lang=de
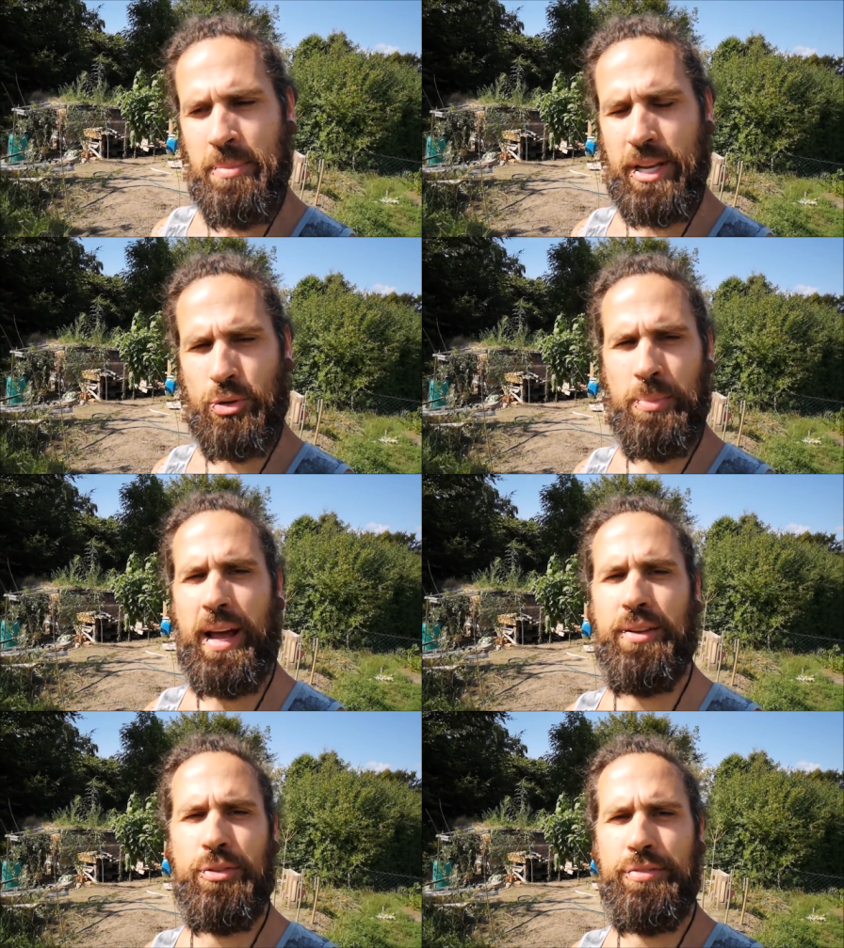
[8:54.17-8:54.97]

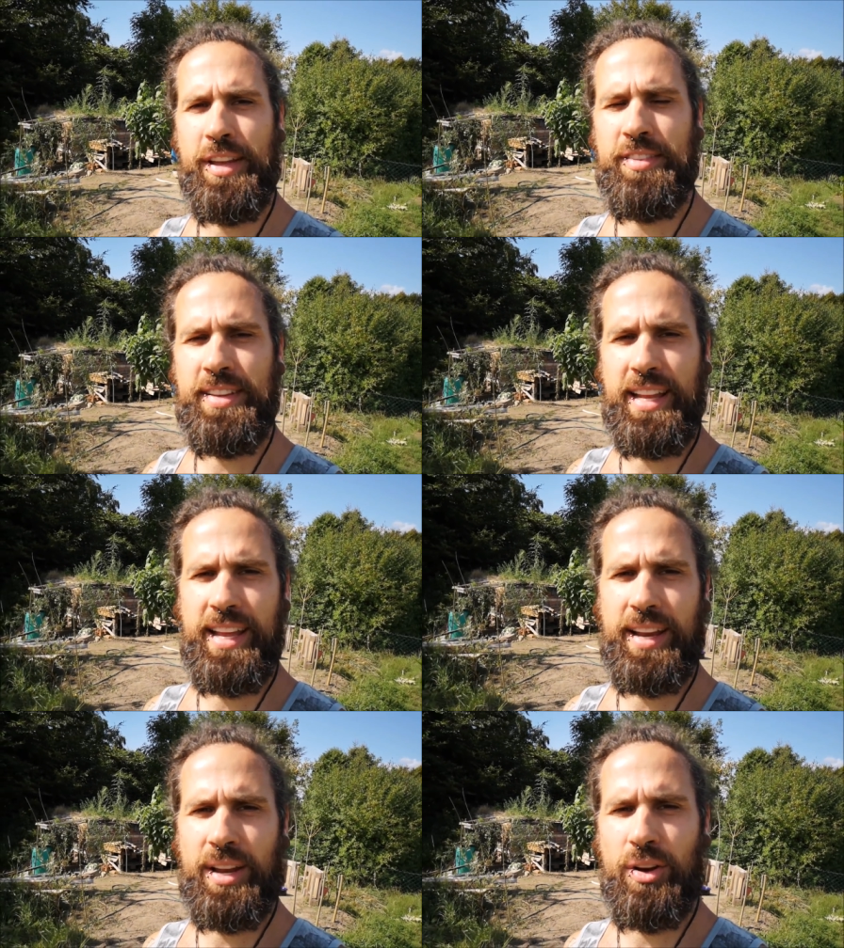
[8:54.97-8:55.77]
Beetumrandung
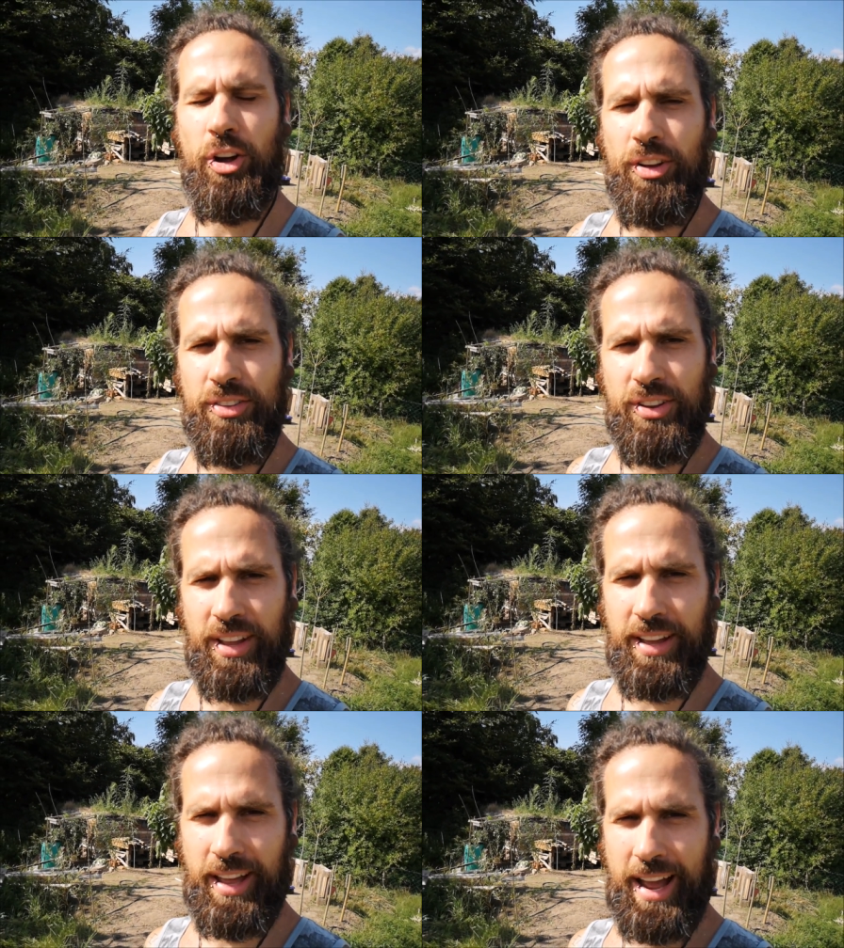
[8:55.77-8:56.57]
festlegen und
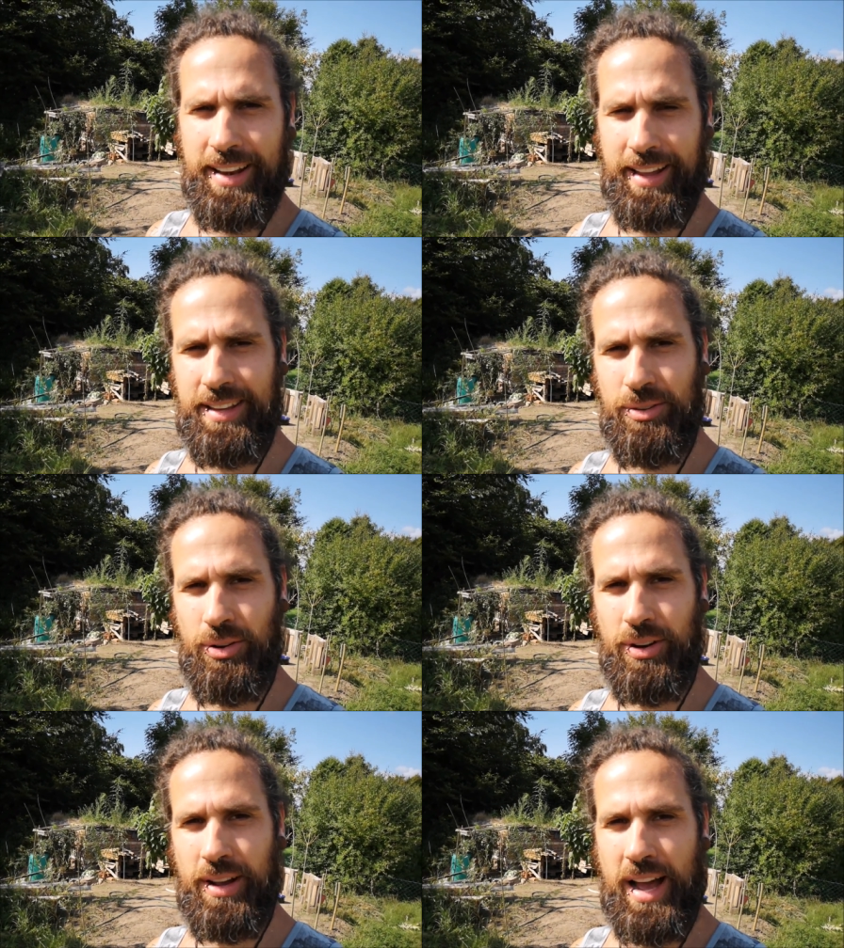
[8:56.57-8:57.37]
äh, eine
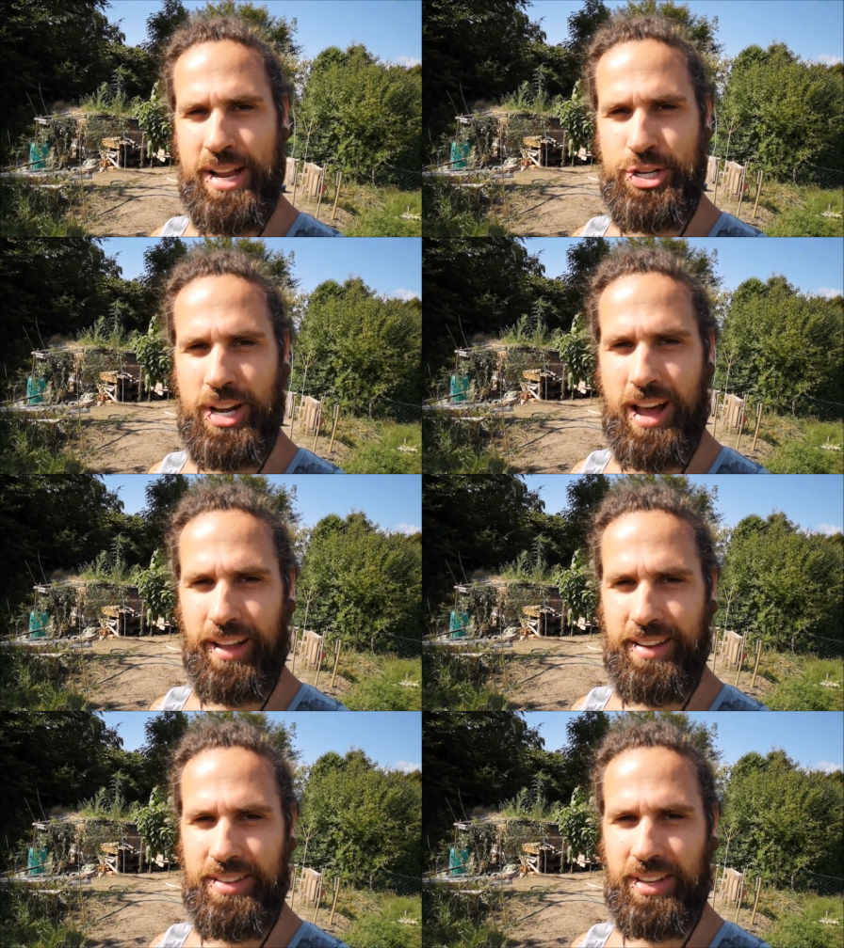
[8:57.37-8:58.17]
Richtung
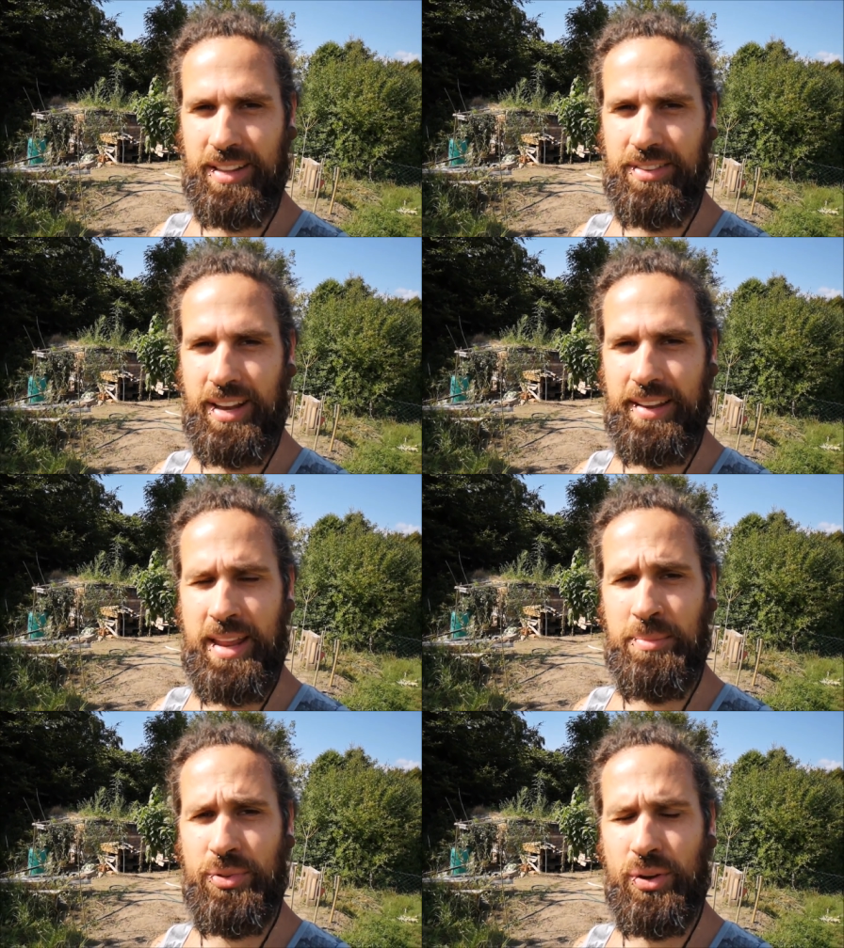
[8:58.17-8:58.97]
einschlagen, die das Ganze dann
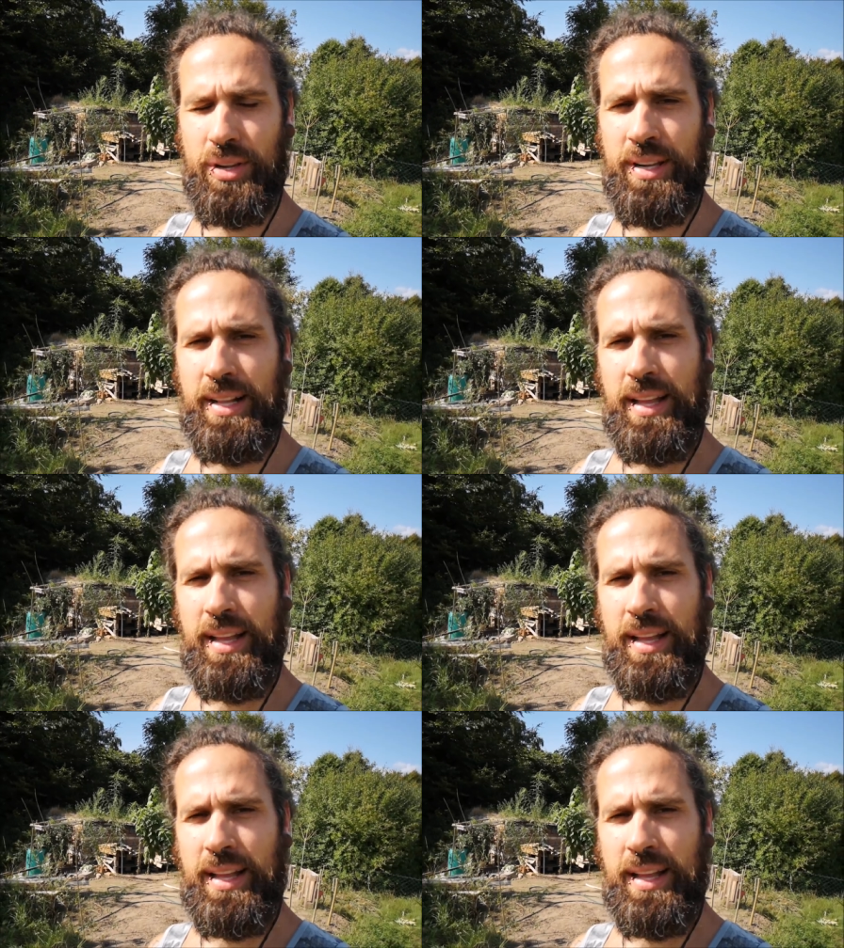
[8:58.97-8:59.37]
nehmen soll.